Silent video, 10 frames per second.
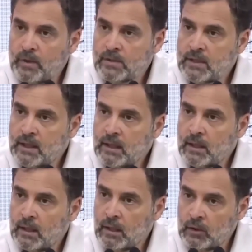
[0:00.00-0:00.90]
ओबीसी
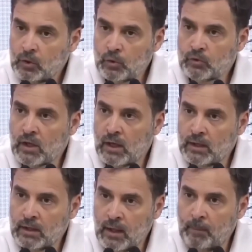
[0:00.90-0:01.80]

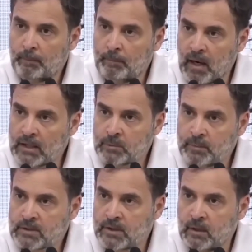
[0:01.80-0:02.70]
हिंदुस्तान के
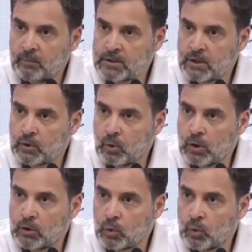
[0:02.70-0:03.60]
पांच परसेंट बजट
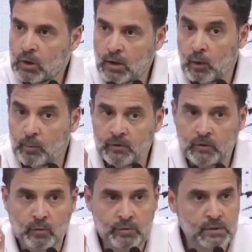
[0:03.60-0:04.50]
को कंट्रोल कर रहा है
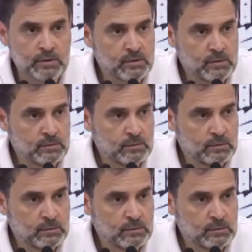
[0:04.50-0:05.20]
ओबीसी ऑफिसर्स